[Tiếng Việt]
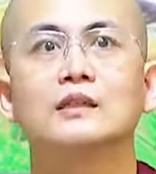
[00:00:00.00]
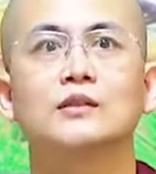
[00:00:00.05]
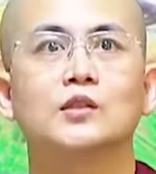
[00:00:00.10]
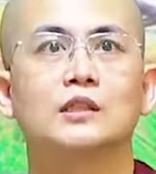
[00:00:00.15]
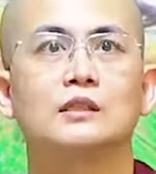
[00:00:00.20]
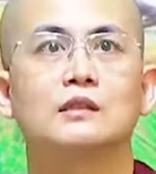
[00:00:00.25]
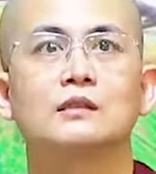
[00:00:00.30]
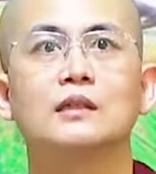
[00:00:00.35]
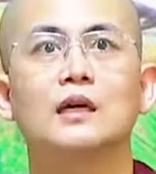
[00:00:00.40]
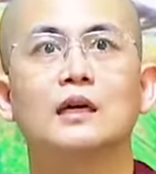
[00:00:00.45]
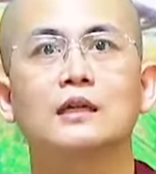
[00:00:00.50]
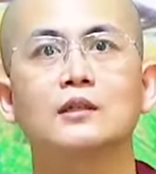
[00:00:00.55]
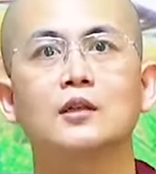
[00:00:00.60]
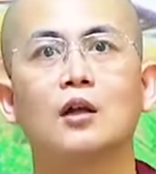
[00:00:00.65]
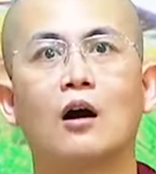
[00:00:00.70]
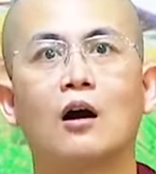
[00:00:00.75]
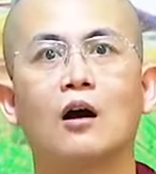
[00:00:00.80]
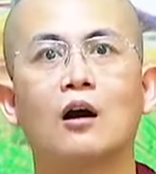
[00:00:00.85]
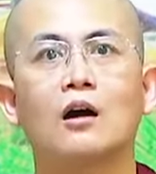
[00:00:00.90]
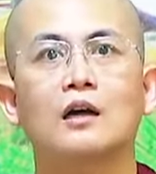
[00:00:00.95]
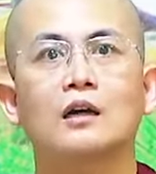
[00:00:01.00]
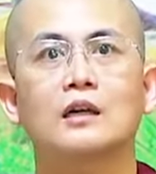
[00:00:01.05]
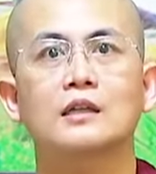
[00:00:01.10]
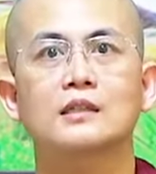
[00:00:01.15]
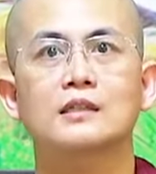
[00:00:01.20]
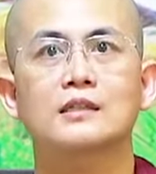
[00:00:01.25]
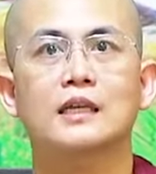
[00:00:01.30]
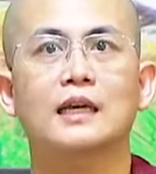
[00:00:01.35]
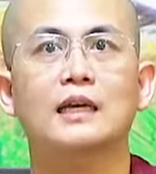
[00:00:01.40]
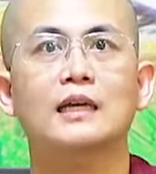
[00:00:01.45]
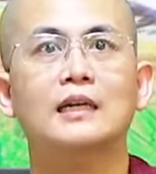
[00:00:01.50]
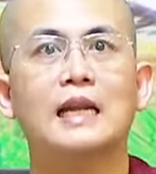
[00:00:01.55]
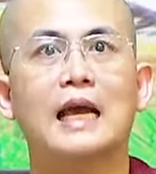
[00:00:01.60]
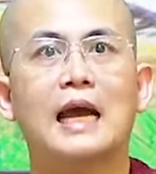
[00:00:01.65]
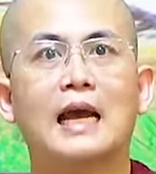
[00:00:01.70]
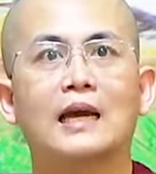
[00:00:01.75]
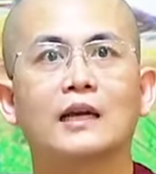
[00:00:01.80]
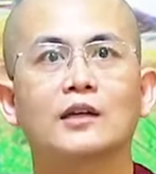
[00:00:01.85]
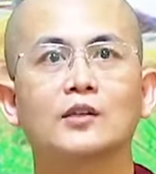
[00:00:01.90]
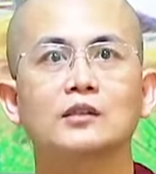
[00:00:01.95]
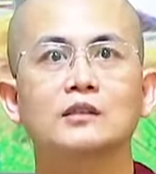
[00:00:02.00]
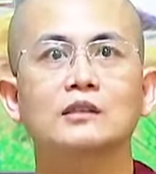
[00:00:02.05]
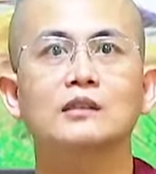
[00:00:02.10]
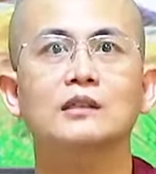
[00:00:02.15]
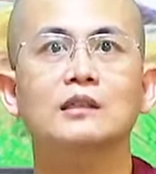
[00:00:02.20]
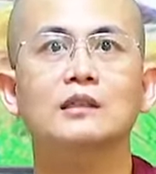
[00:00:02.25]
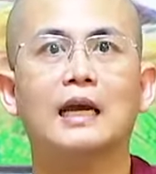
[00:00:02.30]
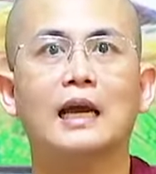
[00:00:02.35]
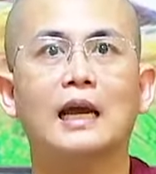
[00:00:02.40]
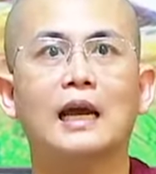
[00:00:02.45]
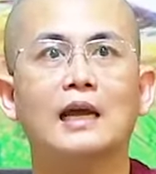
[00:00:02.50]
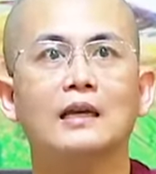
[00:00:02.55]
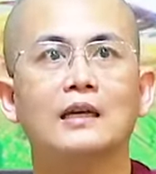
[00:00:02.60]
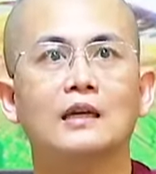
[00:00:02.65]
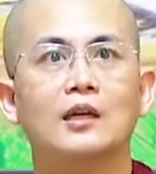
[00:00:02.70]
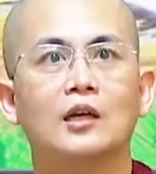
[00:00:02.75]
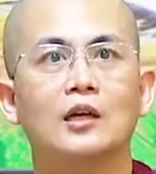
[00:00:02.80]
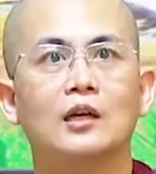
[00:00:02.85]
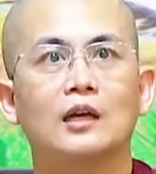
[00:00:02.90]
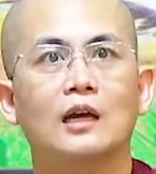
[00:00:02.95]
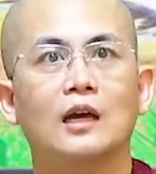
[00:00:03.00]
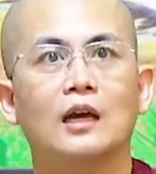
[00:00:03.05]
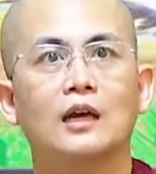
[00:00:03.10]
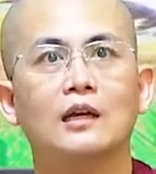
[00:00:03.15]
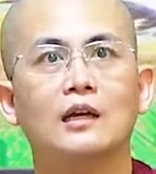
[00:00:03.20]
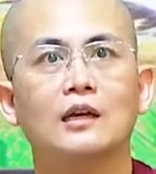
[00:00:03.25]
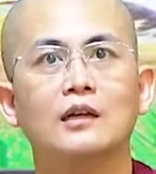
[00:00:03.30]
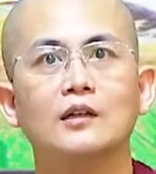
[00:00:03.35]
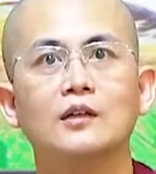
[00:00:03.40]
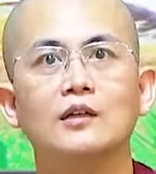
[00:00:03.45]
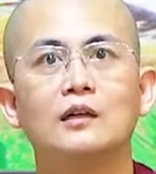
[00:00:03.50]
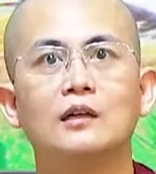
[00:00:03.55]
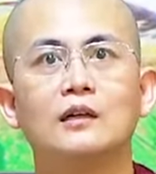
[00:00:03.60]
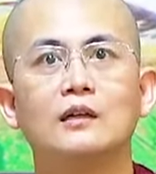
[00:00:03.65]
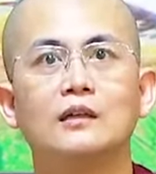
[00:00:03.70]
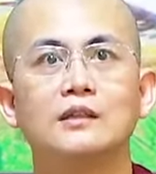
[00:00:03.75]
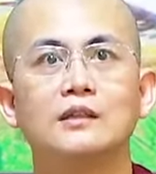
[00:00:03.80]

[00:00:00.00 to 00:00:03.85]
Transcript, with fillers: chỉ dạy đó sẽ là những cái à, lời